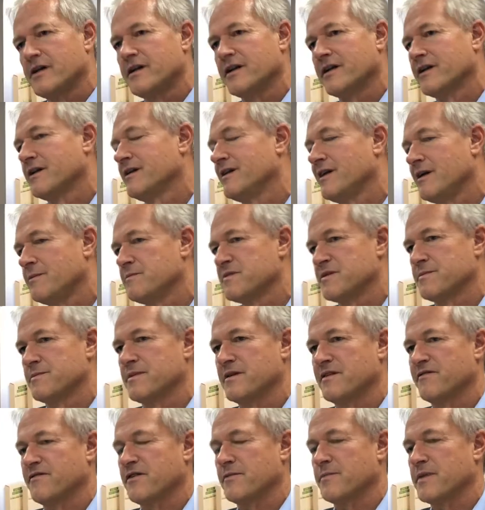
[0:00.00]
Dingen in
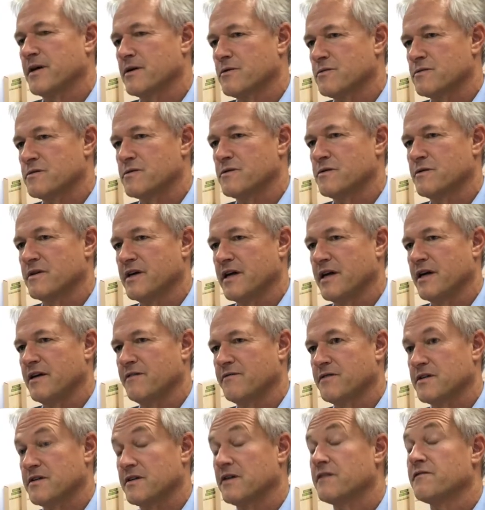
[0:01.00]
Lebensmittelverpackung zu gehen,
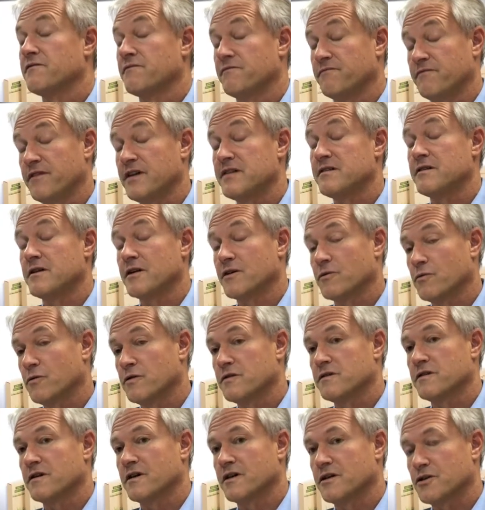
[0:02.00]
was ja ein wesentlich
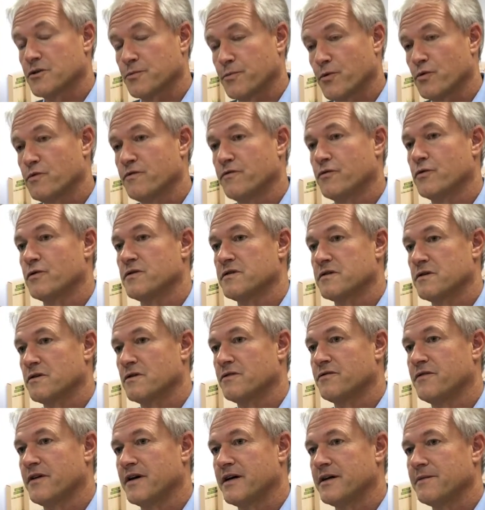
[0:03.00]
größerer Sprung für uns auch
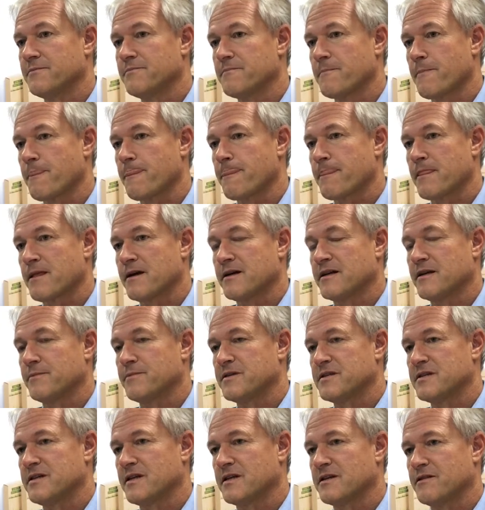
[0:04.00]
war, der
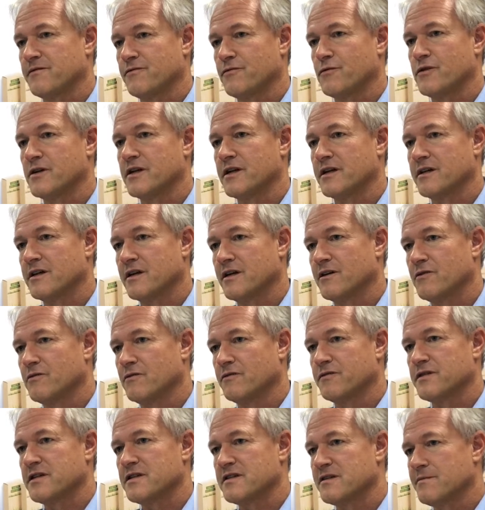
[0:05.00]
basierte vor allen Dingen
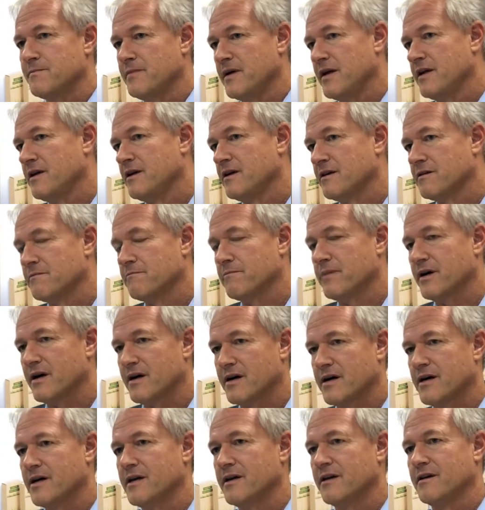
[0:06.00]
darauf, dass im
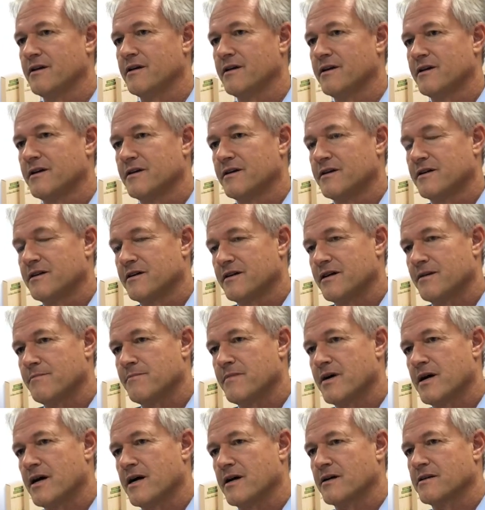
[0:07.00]
Medienbereich der
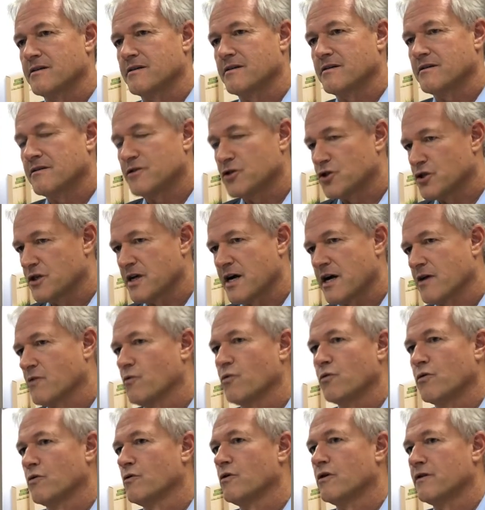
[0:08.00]
Markt stark
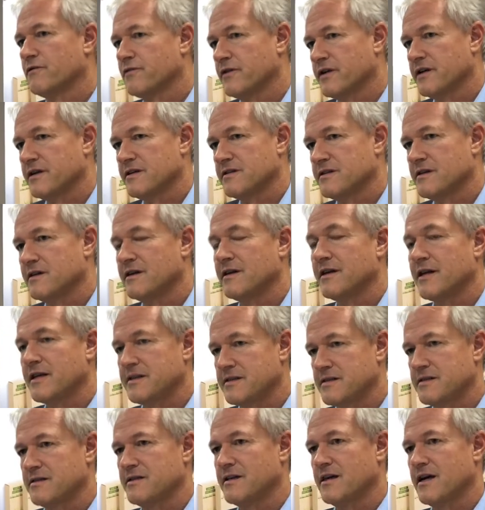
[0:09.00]
rückläufig ist in den
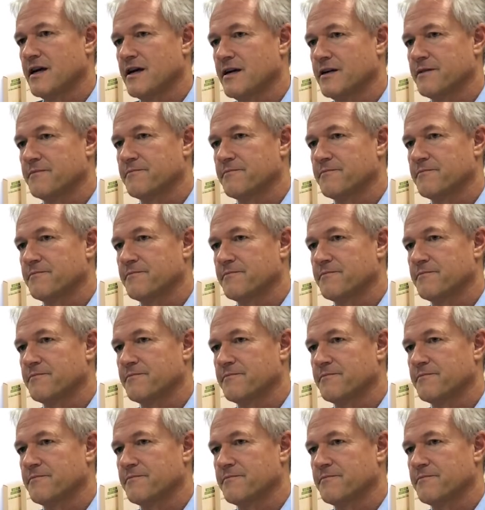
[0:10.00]
letzten Jahren.